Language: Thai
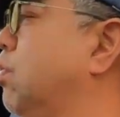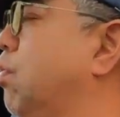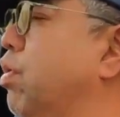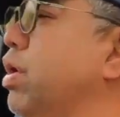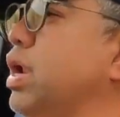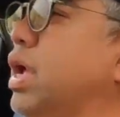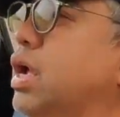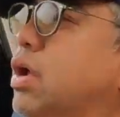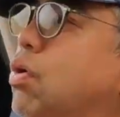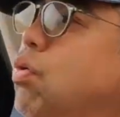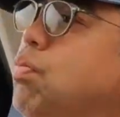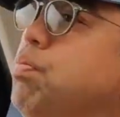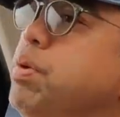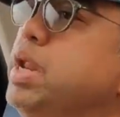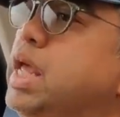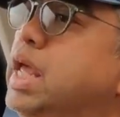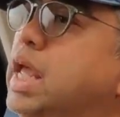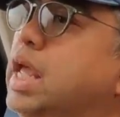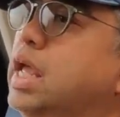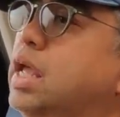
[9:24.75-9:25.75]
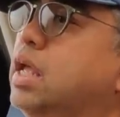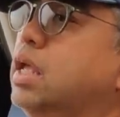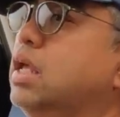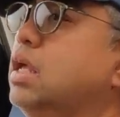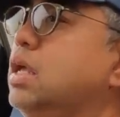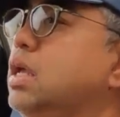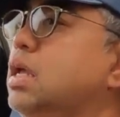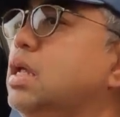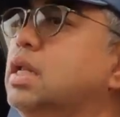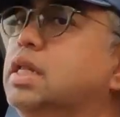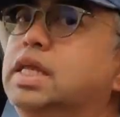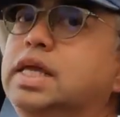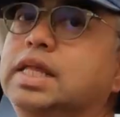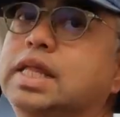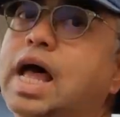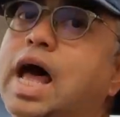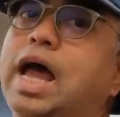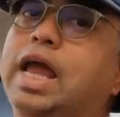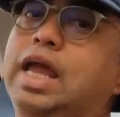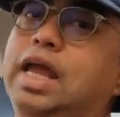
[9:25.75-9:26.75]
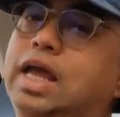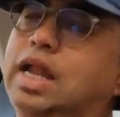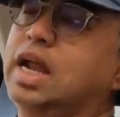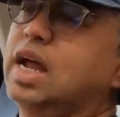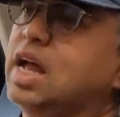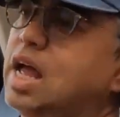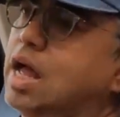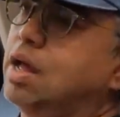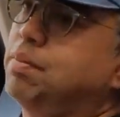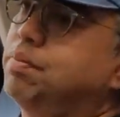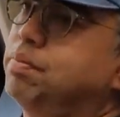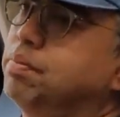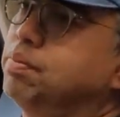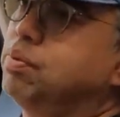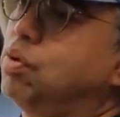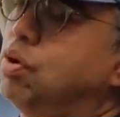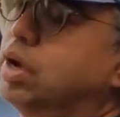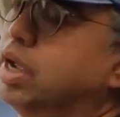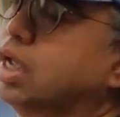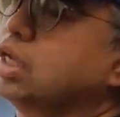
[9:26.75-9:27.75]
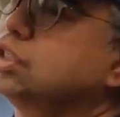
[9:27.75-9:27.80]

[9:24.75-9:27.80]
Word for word: รถในกลุ่มนี้ที่ไทยนะครับพวก